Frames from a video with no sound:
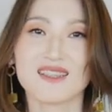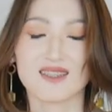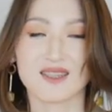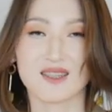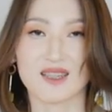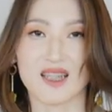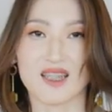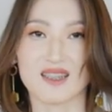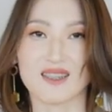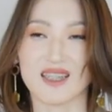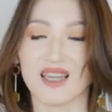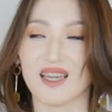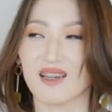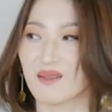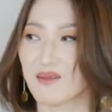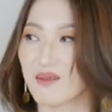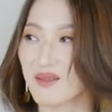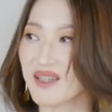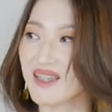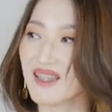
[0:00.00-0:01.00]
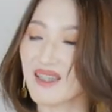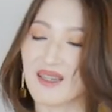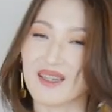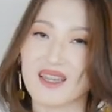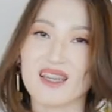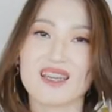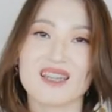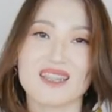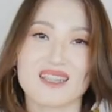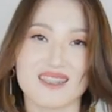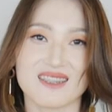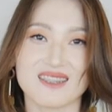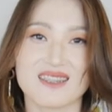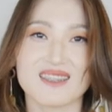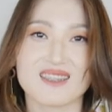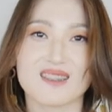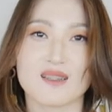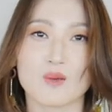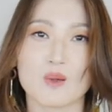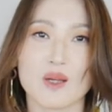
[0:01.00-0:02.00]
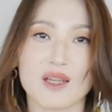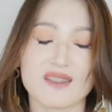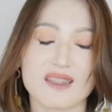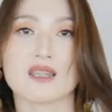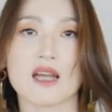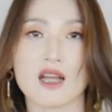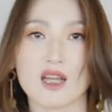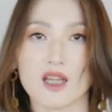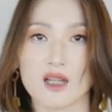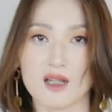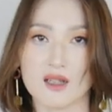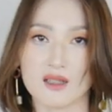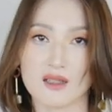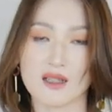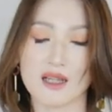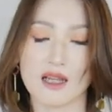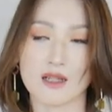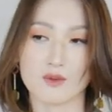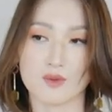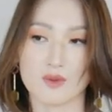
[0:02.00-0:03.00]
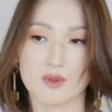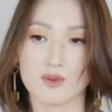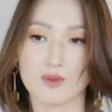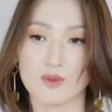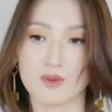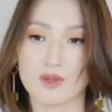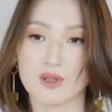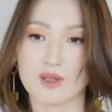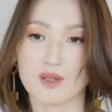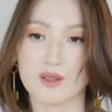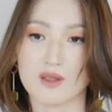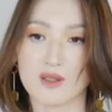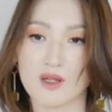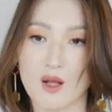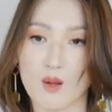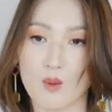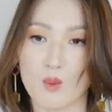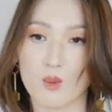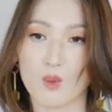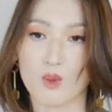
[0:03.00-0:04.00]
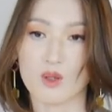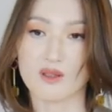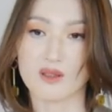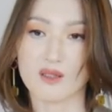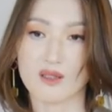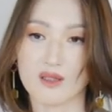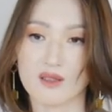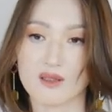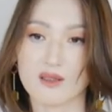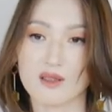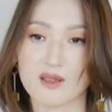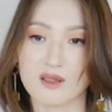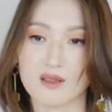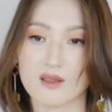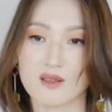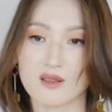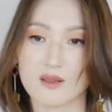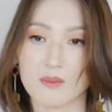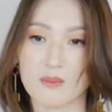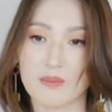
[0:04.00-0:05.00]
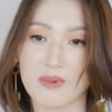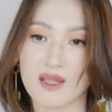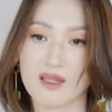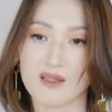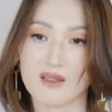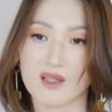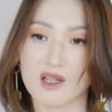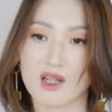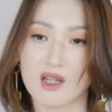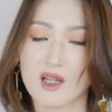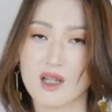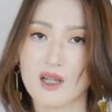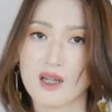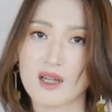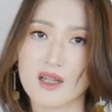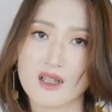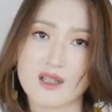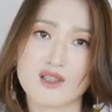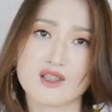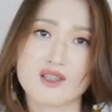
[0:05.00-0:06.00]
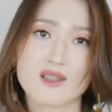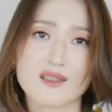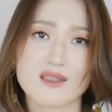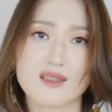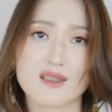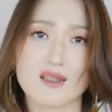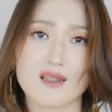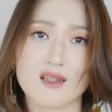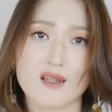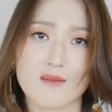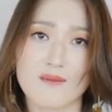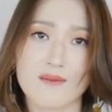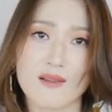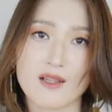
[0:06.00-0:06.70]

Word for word: 这一件我也很喜欢，它给人的感觉就是让我的气质变得很知性、很